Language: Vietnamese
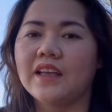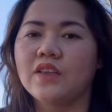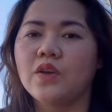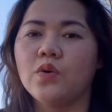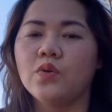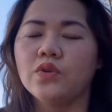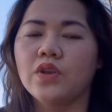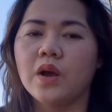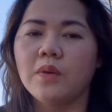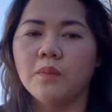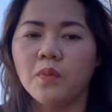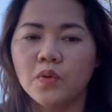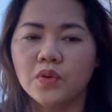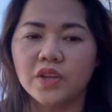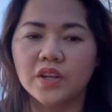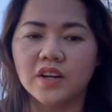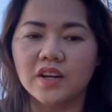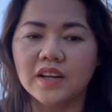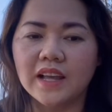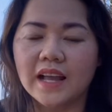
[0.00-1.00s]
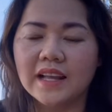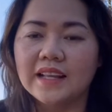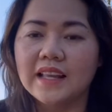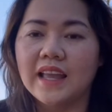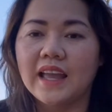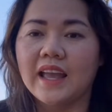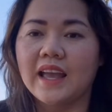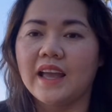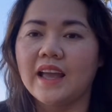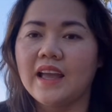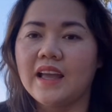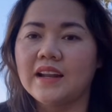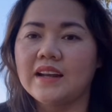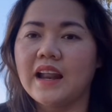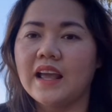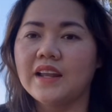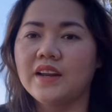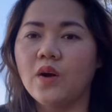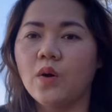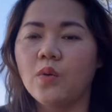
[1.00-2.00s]
Dù cho mua cho nó căn nhà
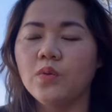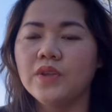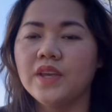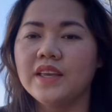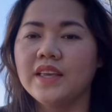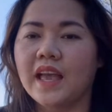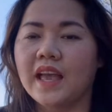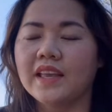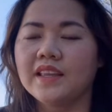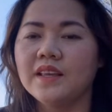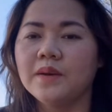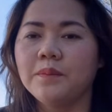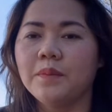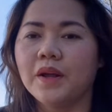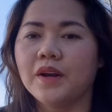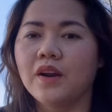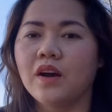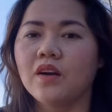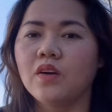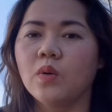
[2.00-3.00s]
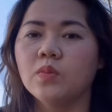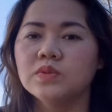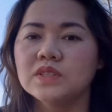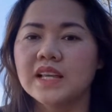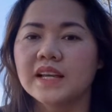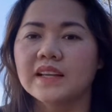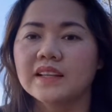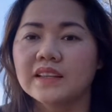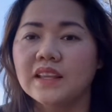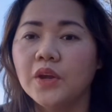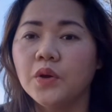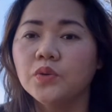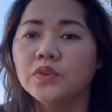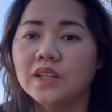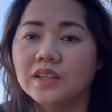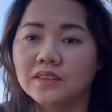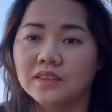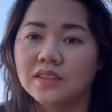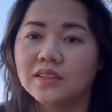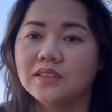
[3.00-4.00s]
đầy đủ như vậy nhưng mà nó cũng sẽ thiếu
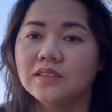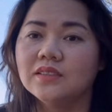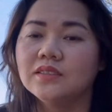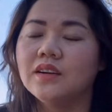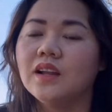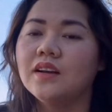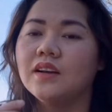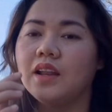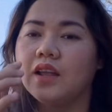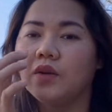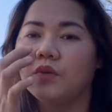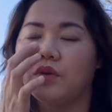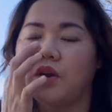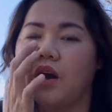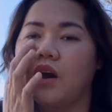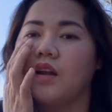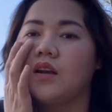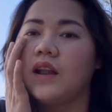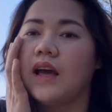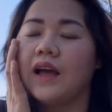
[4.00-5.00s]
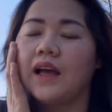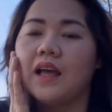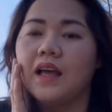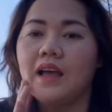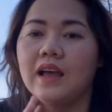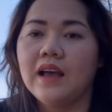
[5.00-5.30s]
tình thương, nên điều đó là